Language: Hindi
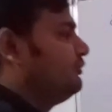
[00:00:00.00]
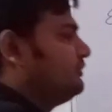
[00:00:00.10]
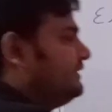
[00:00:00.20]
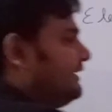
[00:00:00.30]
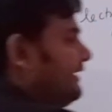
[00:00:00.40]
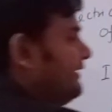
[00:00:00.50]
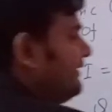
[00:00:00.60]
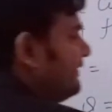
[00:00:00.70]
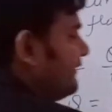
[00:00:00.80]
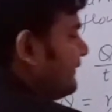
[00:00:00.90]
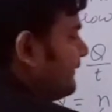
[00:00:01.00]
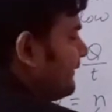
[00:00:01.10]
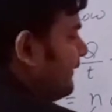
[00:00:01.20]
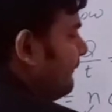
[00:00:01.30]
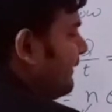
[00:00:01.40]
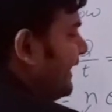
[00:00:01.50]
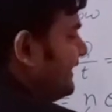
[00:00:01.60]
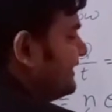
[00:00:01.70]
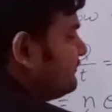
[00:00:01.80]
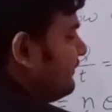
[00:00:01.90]
होती है
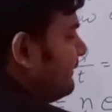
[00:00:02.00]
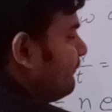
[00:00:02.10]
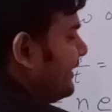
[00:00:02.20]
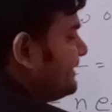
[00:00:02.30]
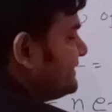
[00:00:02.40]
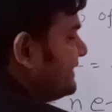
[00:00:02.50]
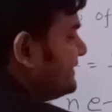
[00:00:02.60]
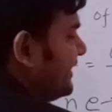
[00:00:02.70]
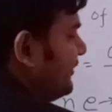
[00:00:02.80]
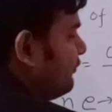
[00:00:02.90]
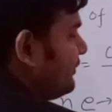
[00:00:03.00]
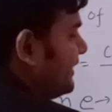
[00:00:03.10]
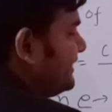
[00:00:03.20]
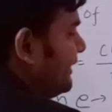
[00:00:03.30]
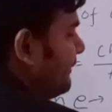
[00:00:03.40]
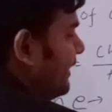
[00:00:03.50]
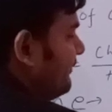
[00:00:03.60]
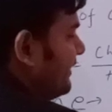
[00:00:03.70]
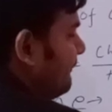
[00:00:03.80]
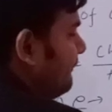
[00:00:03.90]
माइनस वन पॉइंट सिक्स इंटू टेन की
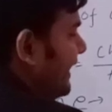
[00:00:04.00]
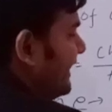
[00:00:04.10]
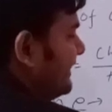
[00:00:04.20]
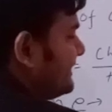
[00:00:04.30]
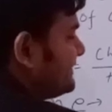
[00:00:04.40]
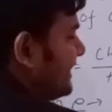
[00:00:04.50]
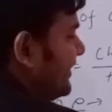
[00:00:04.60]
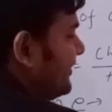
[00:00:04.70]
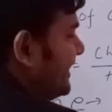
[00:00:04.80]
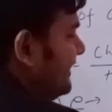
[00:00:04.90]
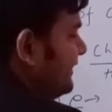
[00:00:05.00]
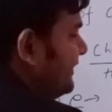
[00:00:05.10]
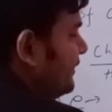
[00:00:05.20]
पावर माइनस नाइनटीन